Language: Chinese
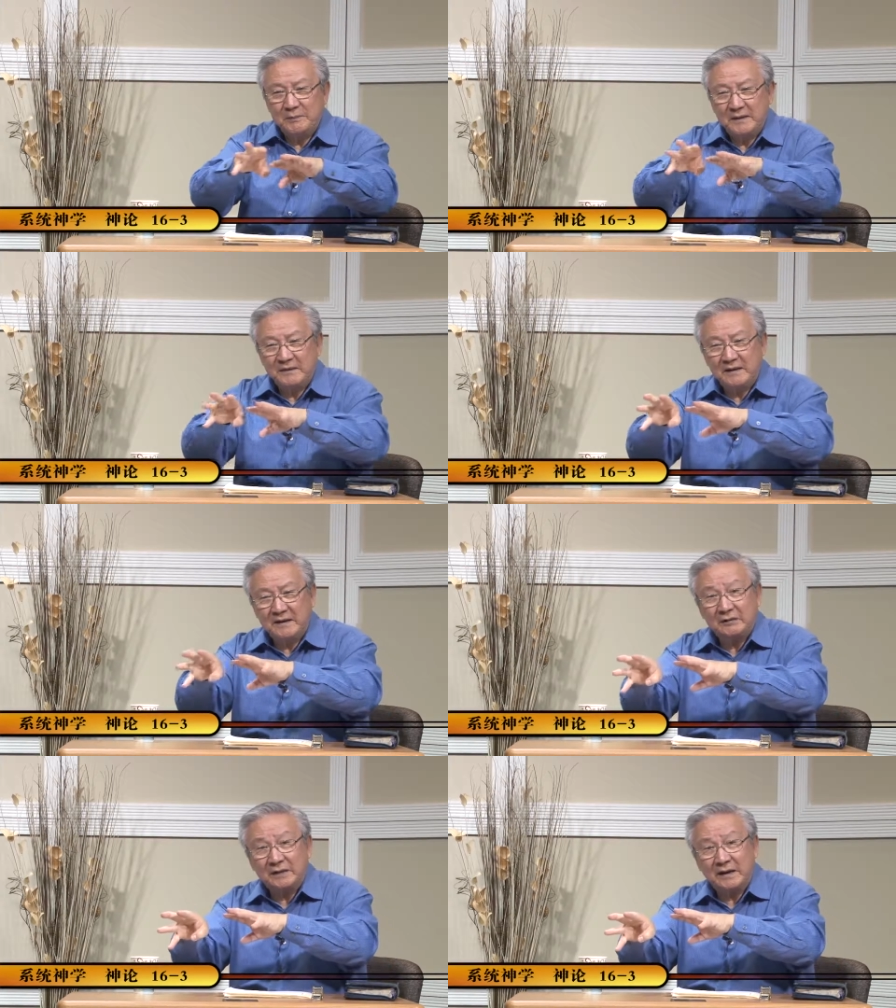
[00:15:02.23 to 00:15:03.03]
会变成
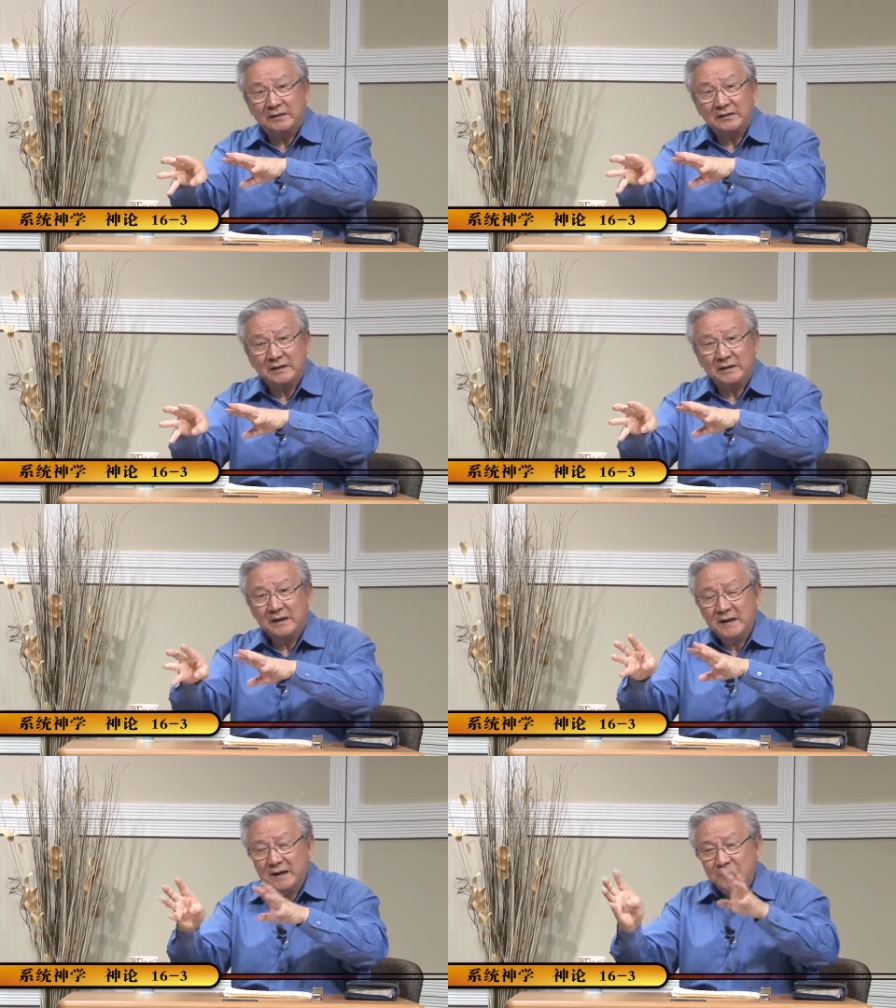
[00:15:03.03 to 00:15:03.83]
那种颜色的，
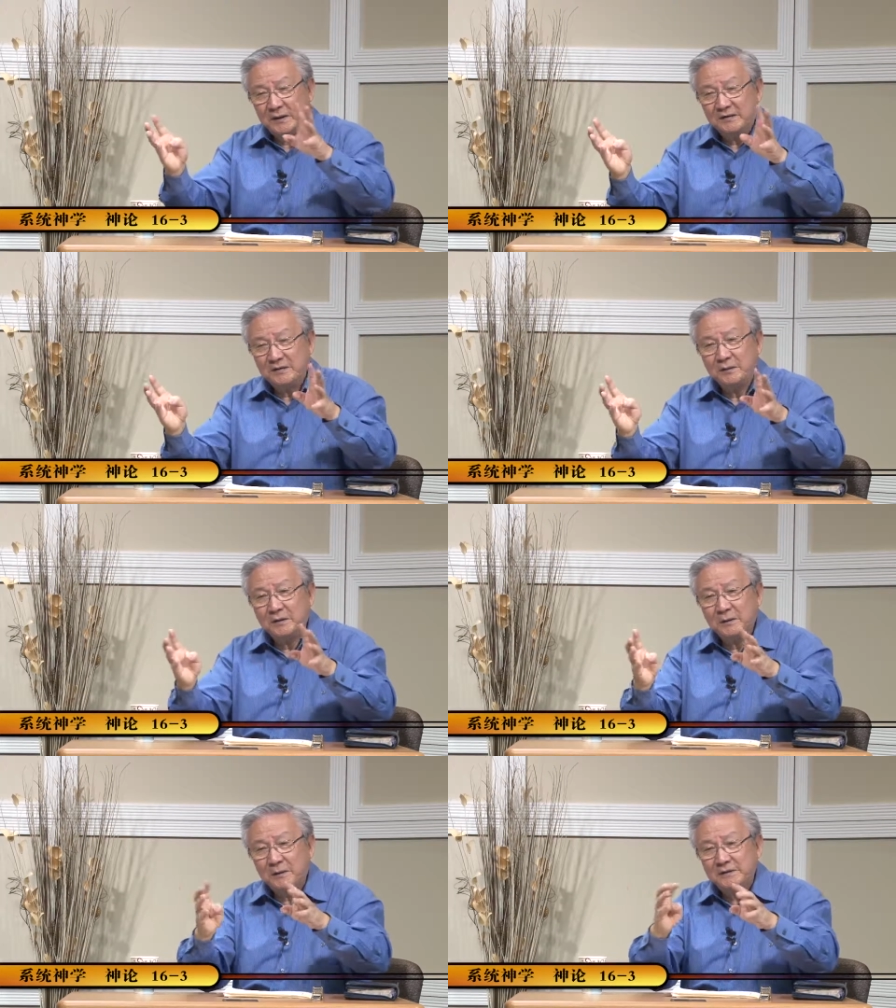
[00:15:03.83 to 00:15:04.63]
因为它生活
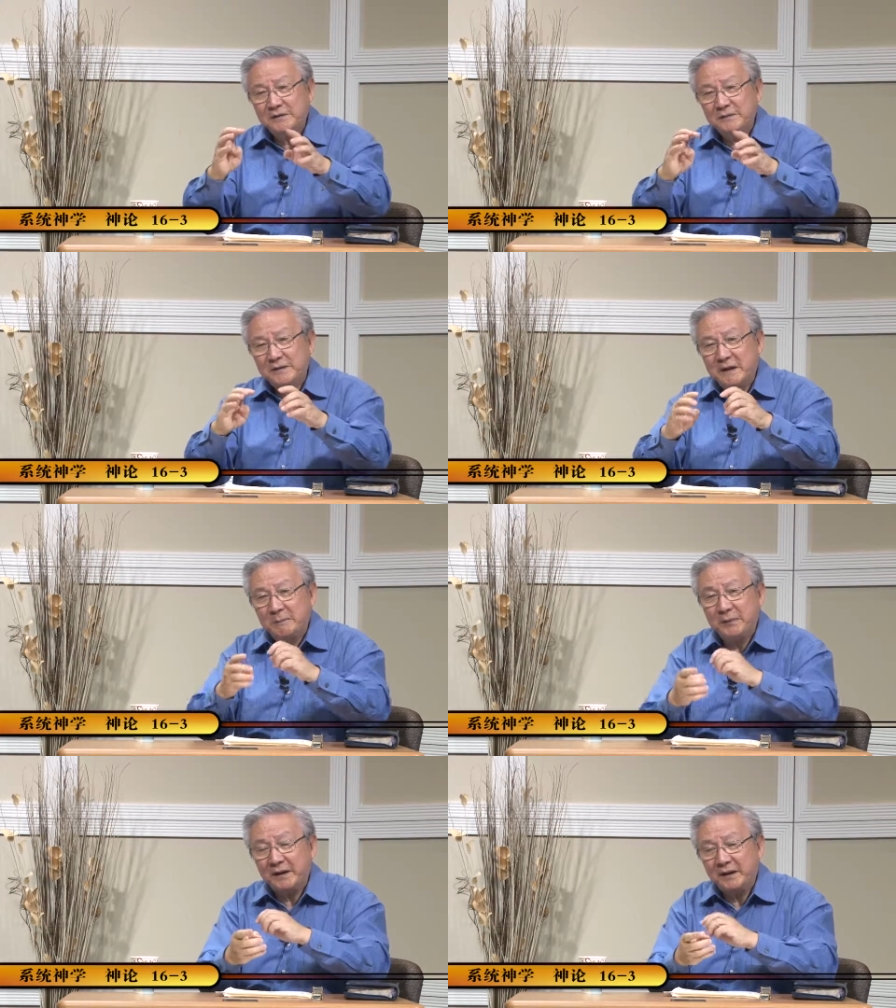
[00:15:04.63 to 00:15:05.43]
的环境有
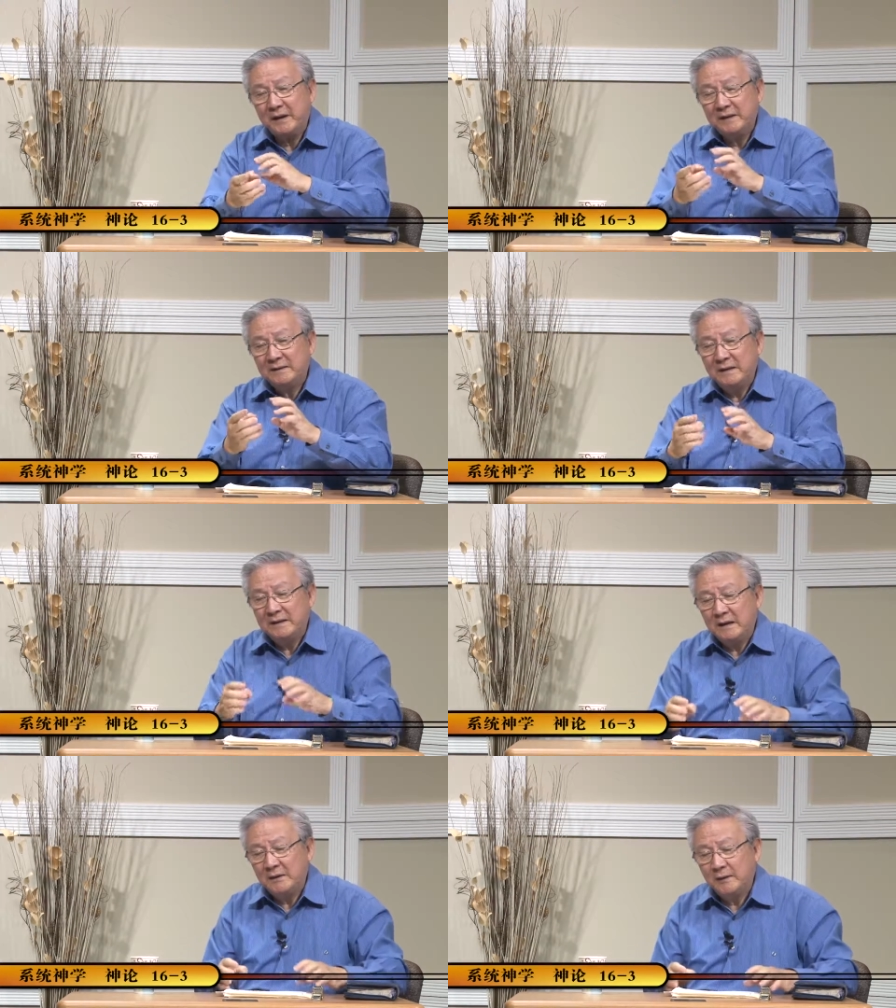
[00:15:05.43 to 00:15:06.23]
演变等
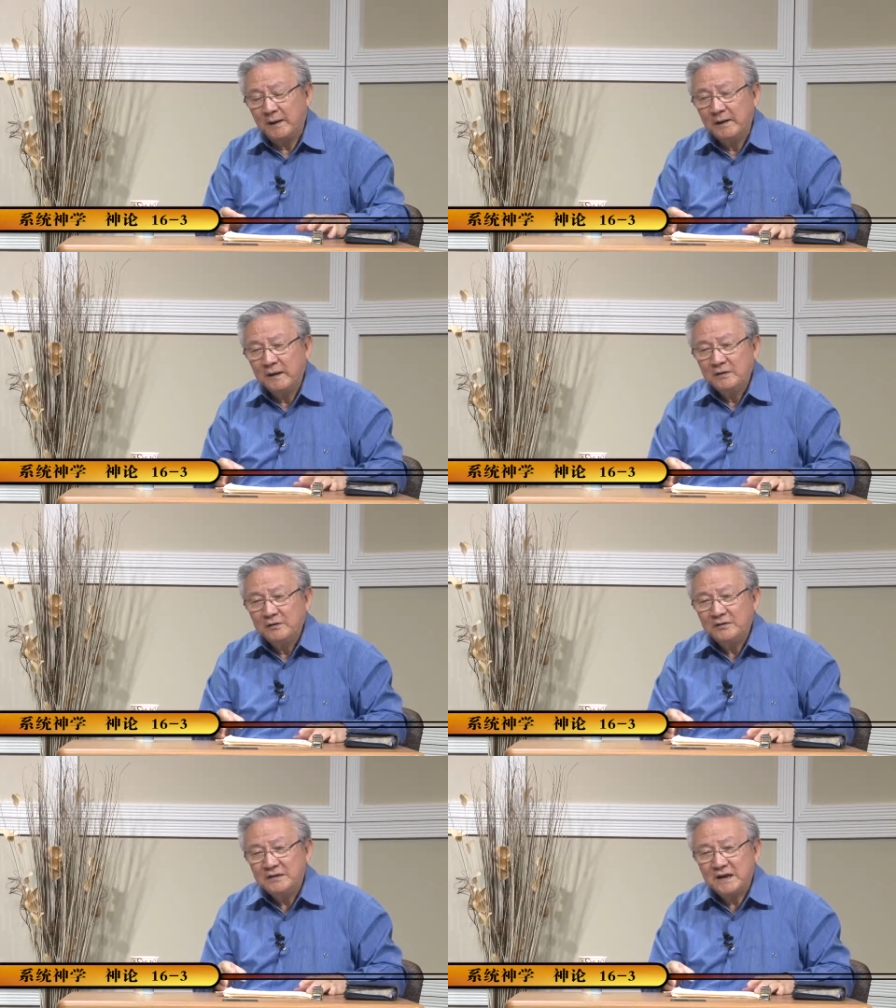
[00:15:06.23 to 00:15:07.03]
等的话，
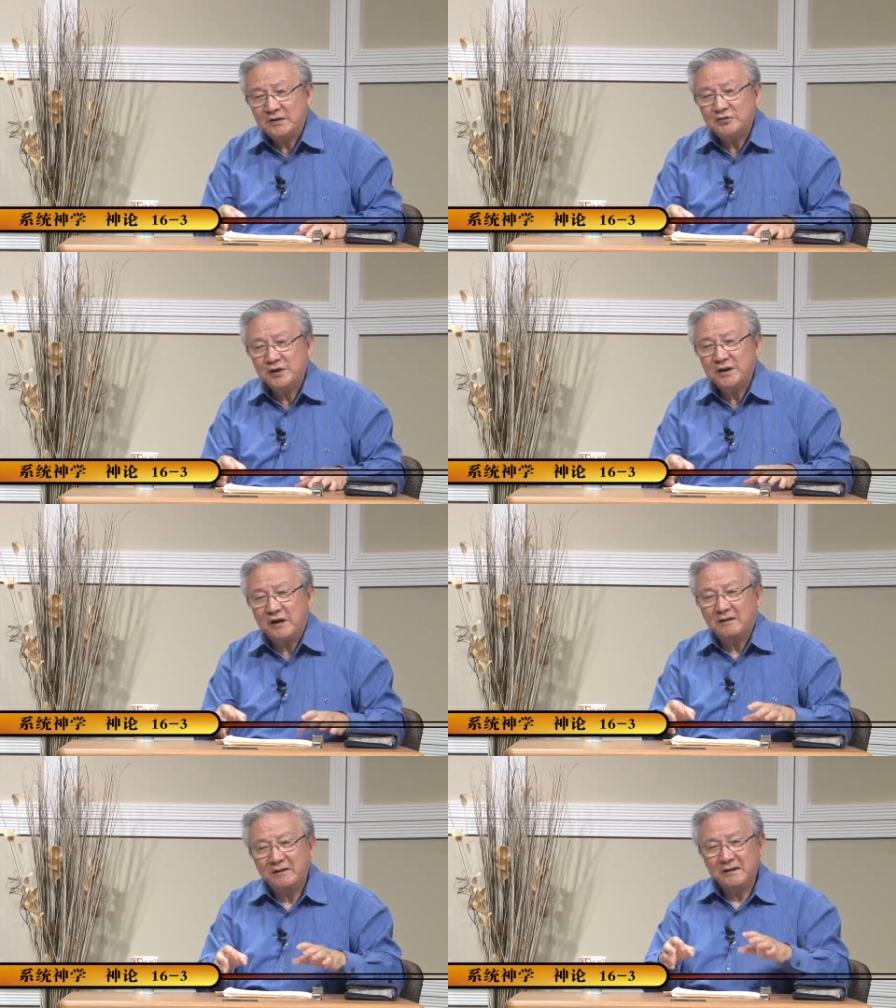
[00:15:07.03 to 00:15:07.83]
就是像雀
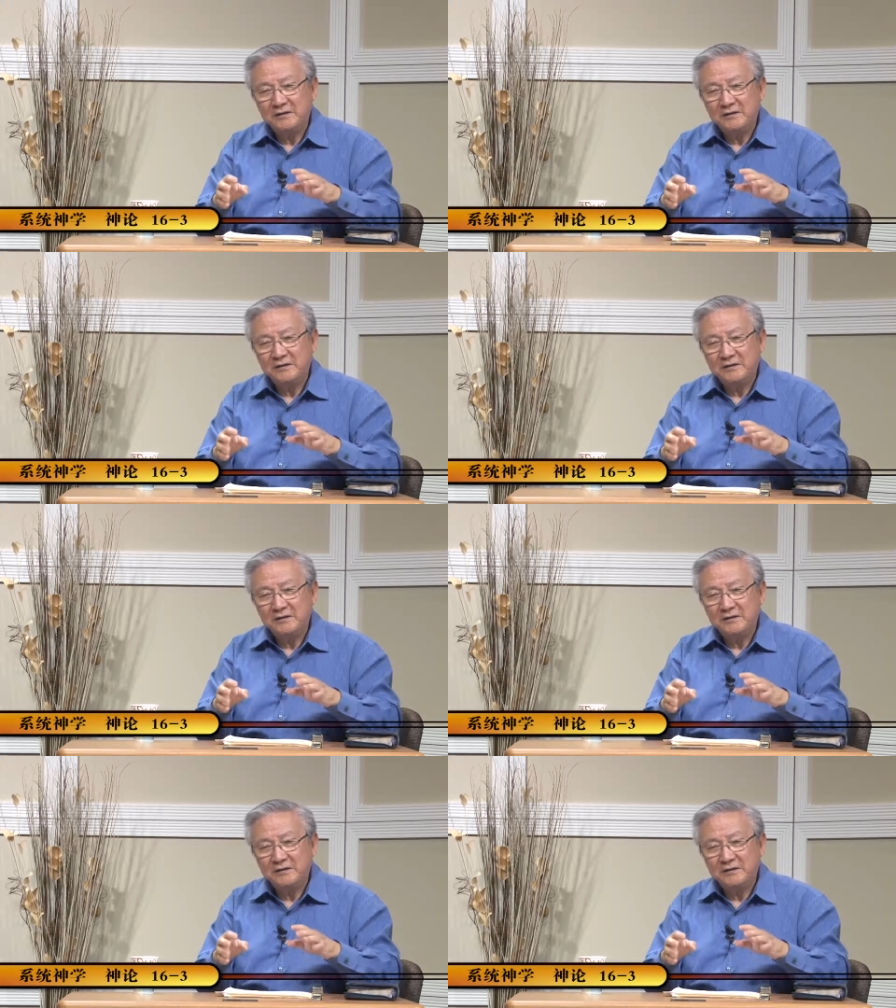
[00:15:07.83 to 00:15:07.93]
鸟，